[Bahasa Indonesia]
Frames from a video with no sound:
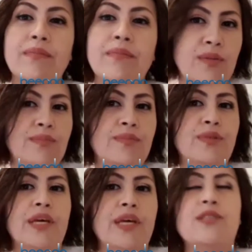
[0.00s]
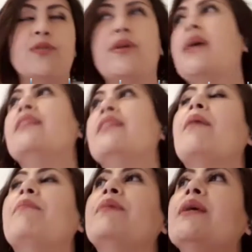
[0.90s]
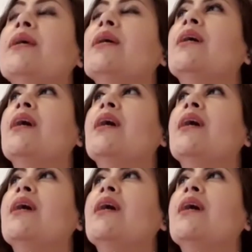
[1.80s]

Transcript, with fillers: belum punya restoran tapi